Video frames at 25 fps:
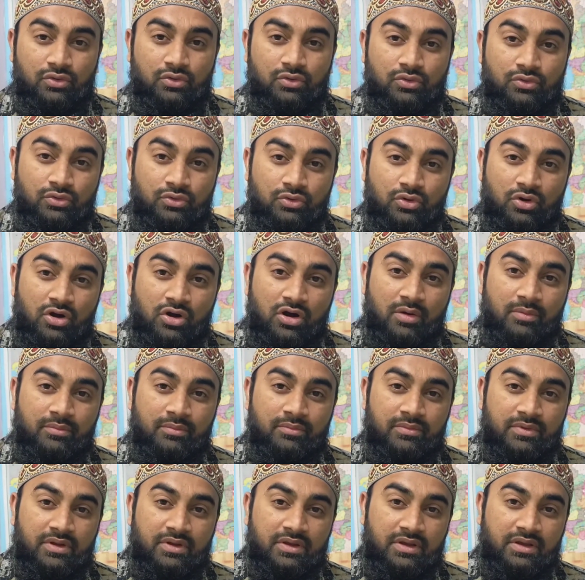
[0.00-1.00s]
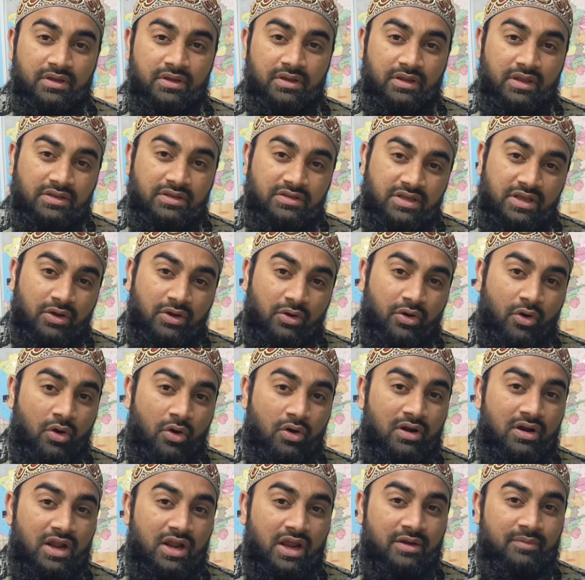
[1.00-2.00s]
तो उनको हम इसी
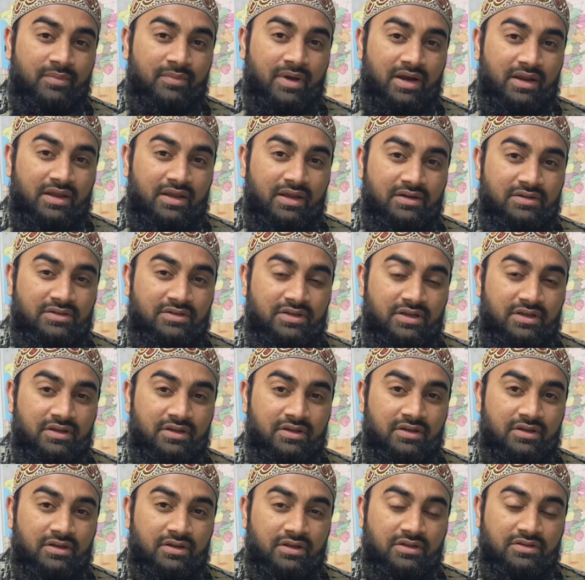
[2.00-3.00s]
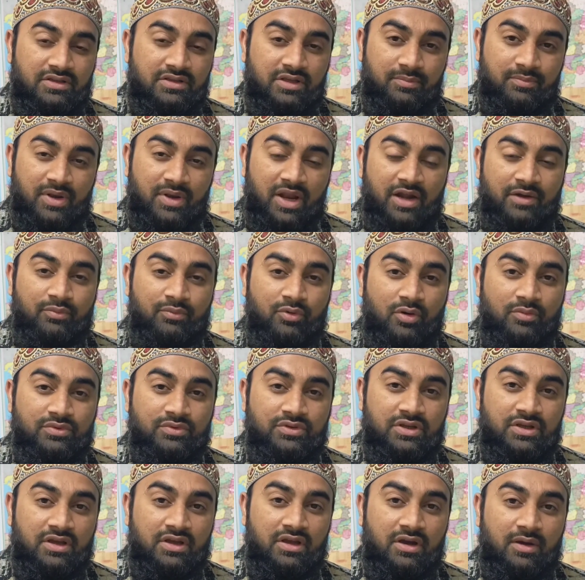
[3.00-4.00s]
ऑनलाइन मार्केट से इसी
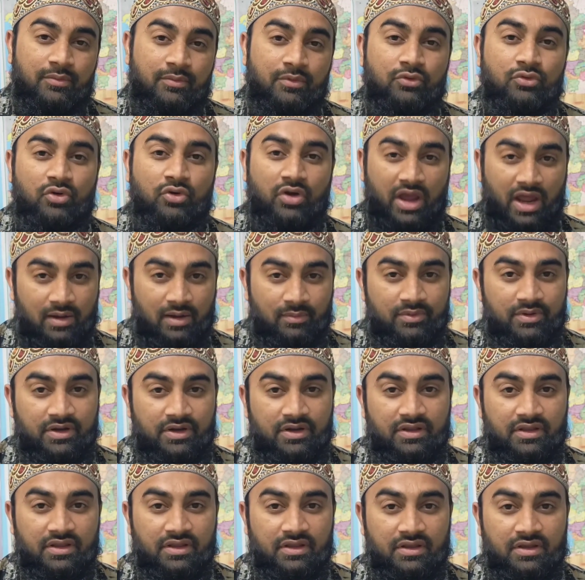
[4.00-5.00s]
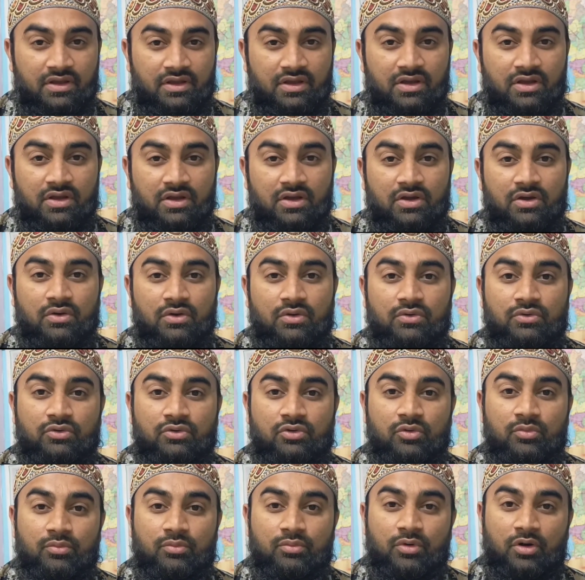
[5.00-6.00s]
प्लेटफॉर्म से हम उनको हेल्प करेंगे
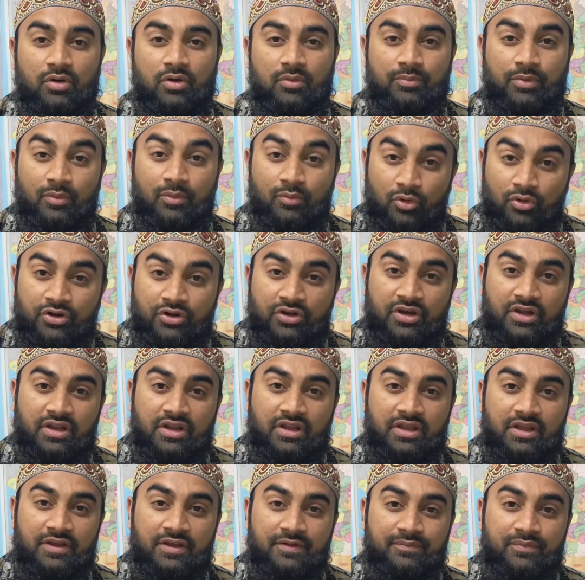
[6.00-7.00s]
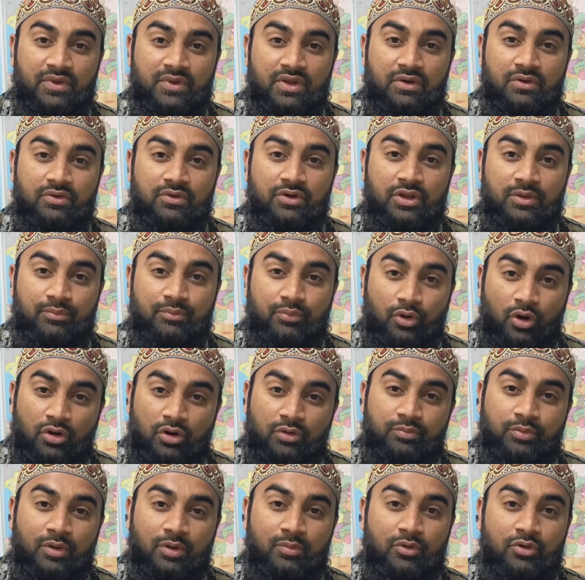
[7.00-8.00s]
उनको प्रमोट करेंगे उनकी
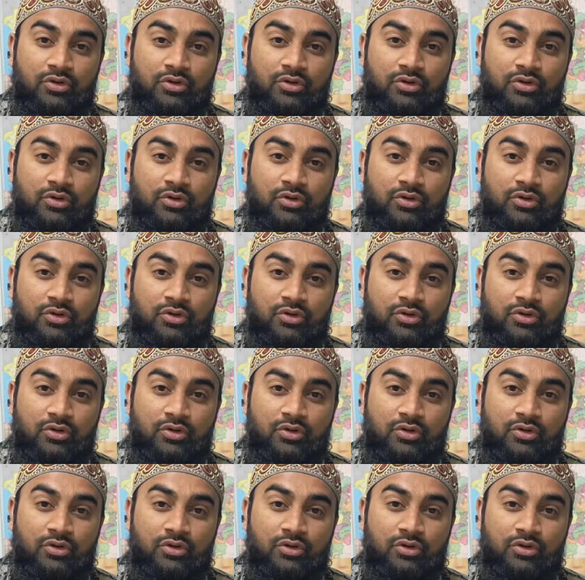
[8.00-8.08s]
प्रोडक्ट